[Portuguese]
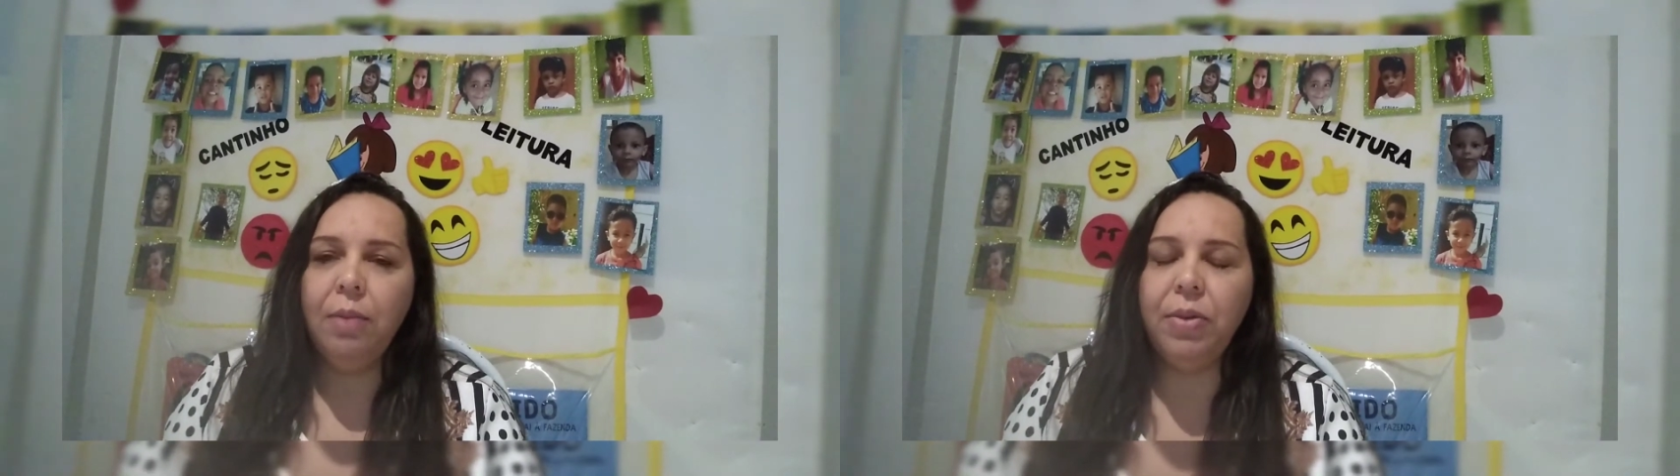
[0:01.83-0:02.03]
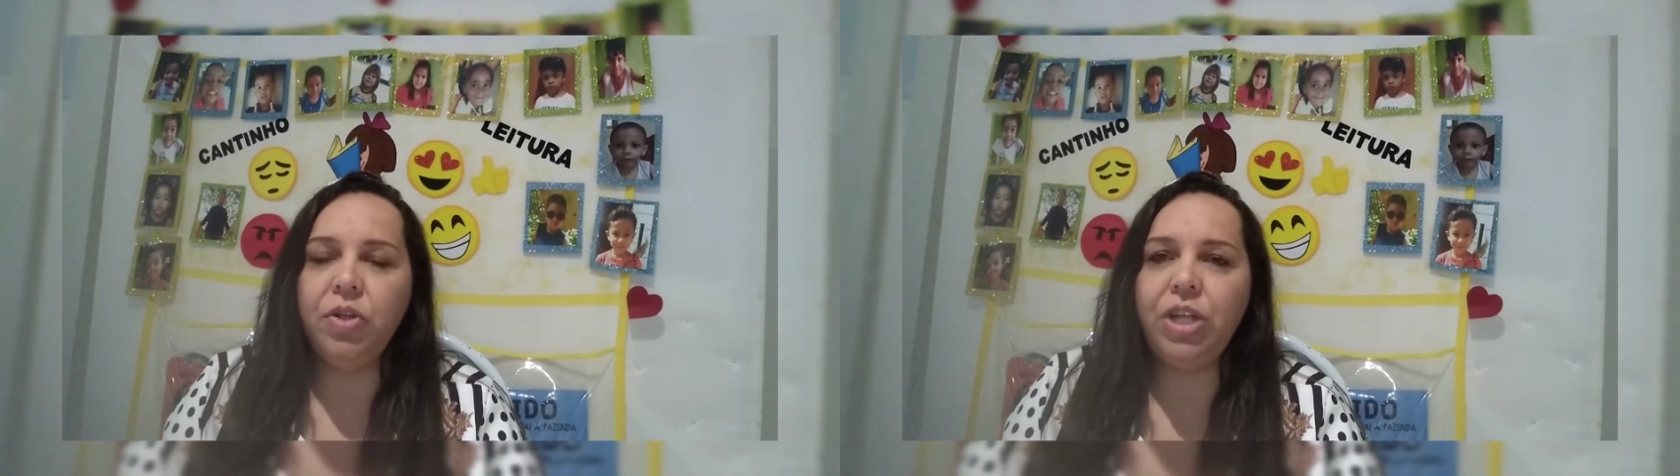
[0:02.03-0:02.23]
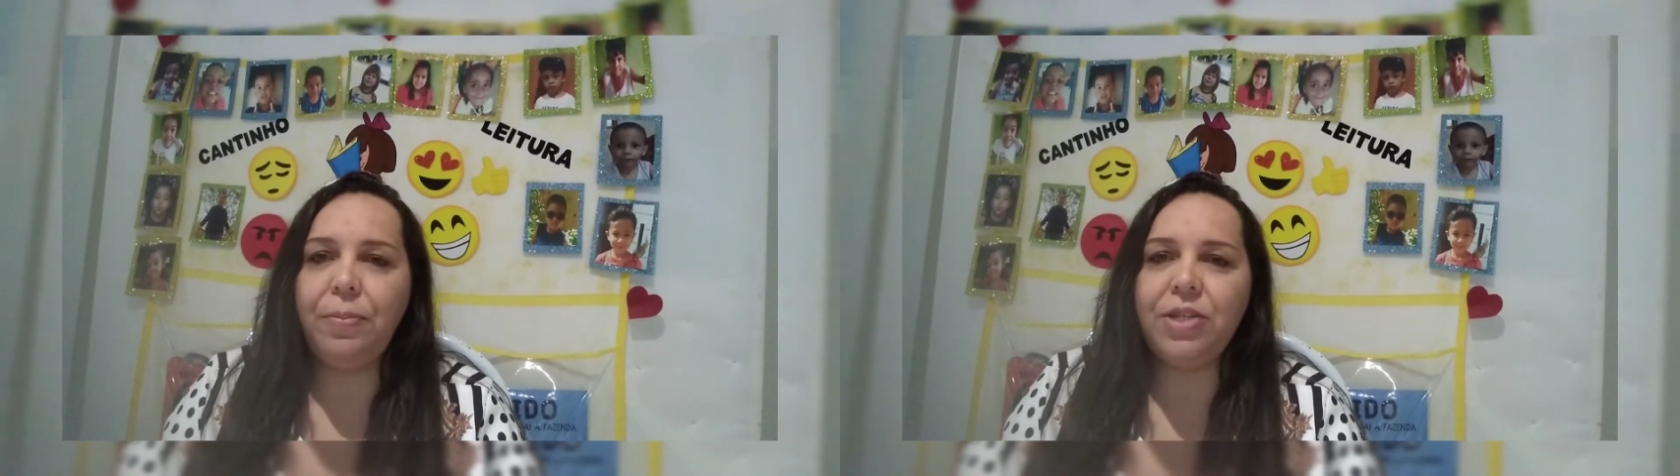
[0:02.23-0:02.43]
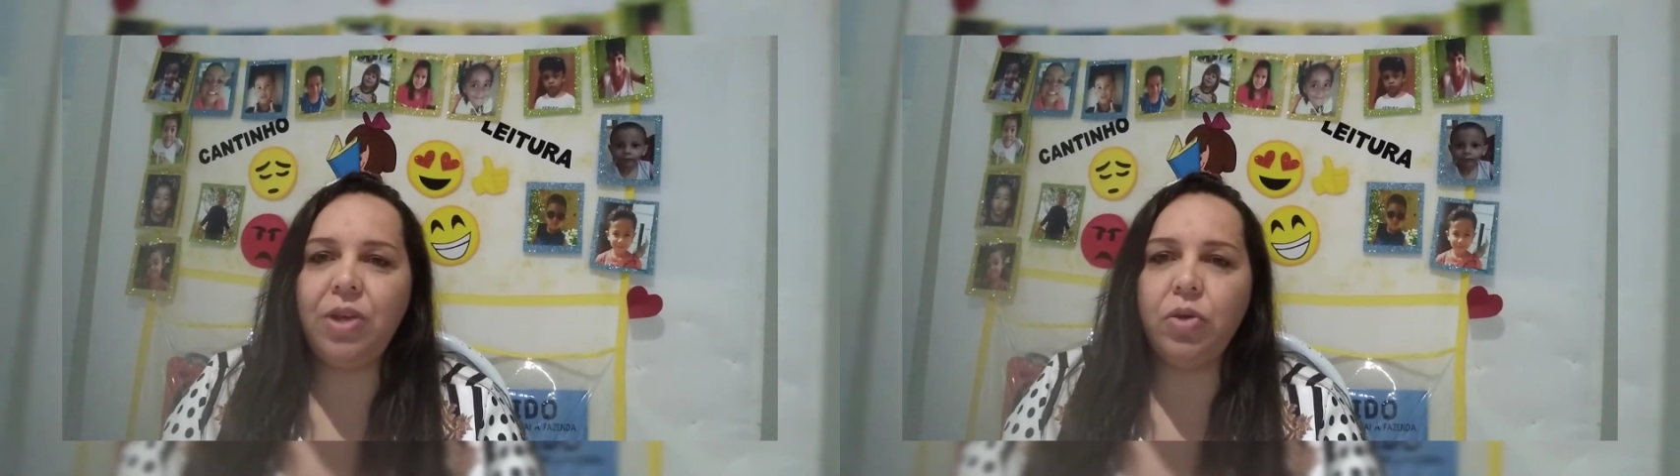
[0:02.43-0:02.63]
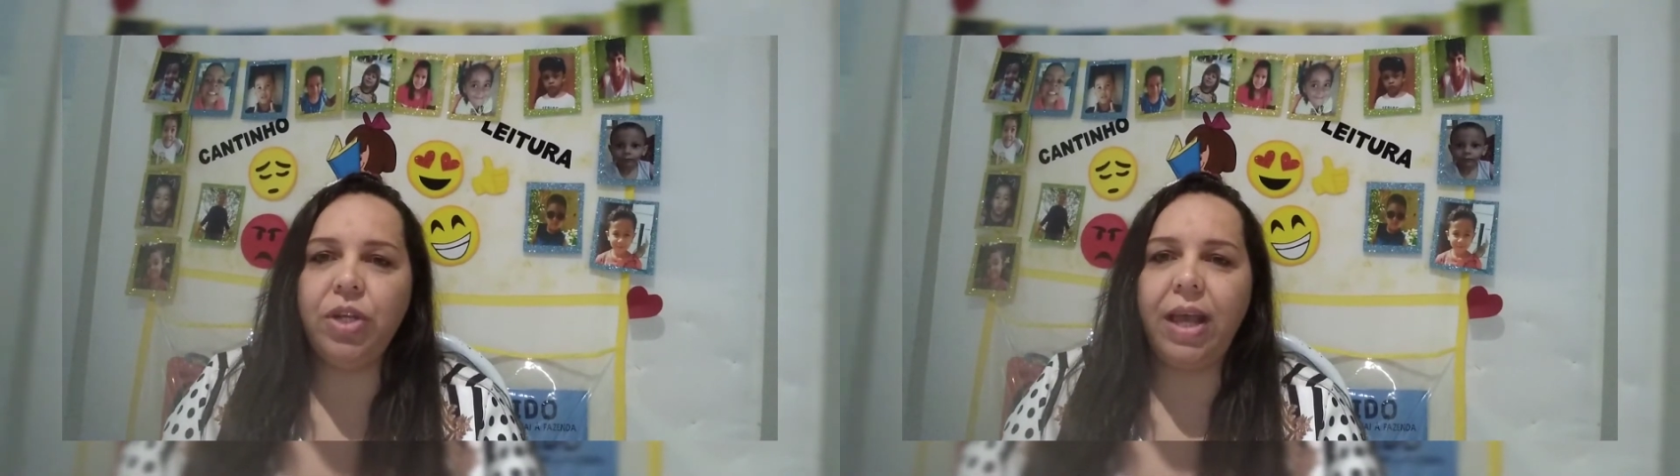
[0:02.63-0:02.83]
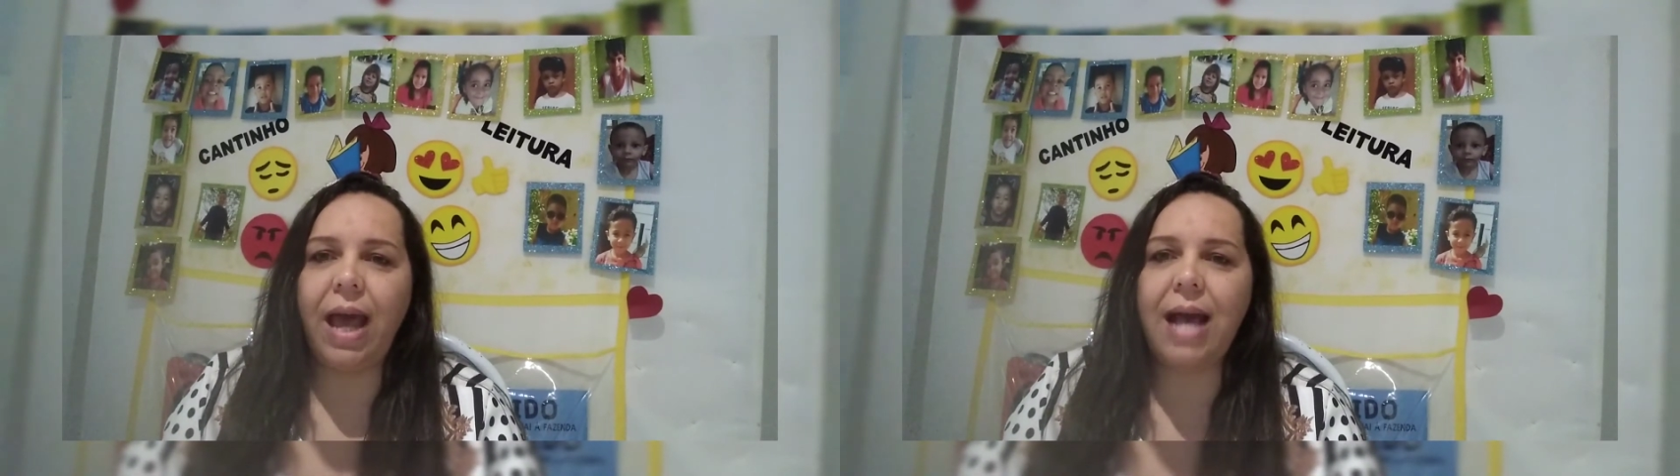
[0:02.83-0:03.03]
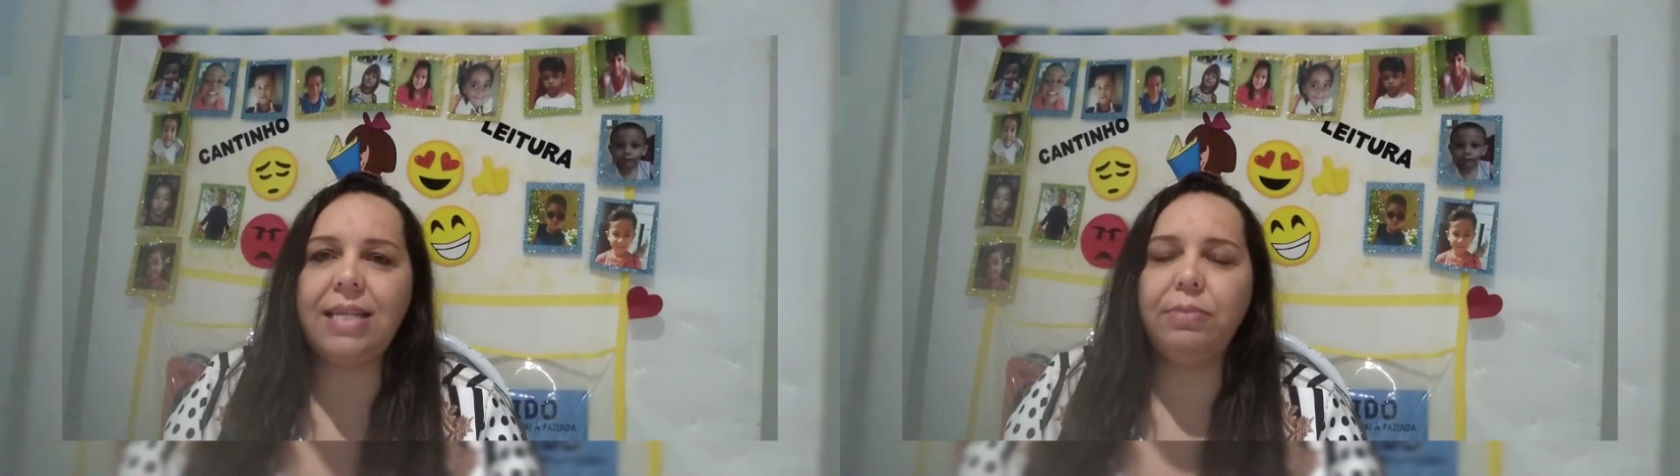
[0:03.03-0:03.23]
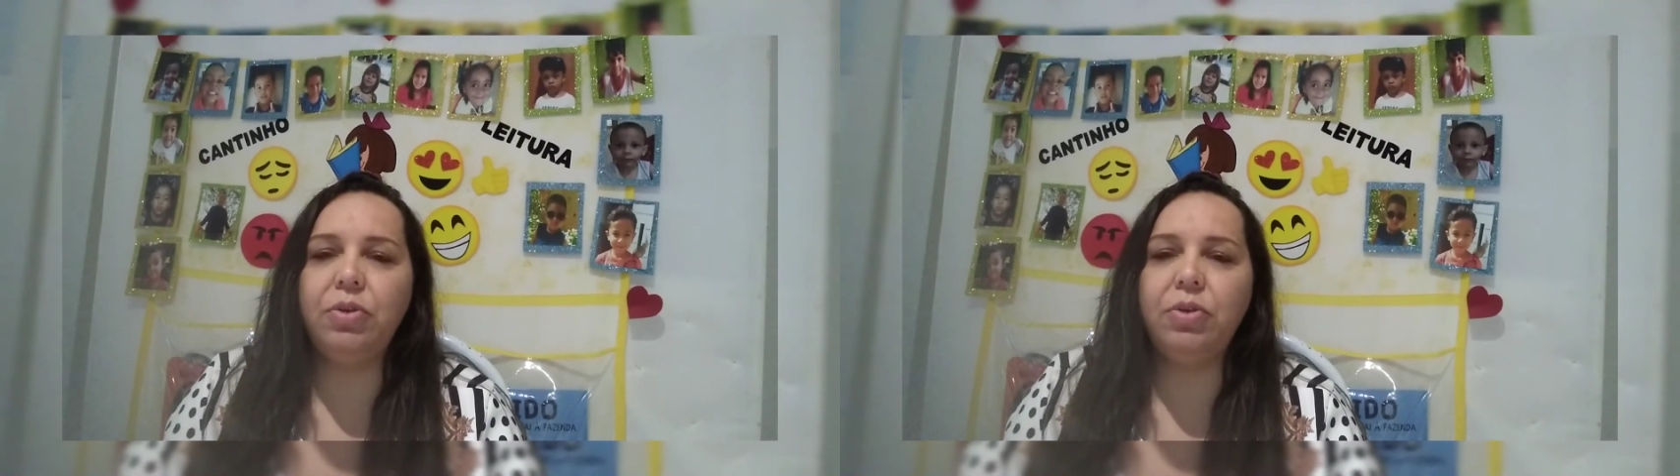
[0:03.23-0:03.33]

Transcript: Bom dia, pessoal de casa,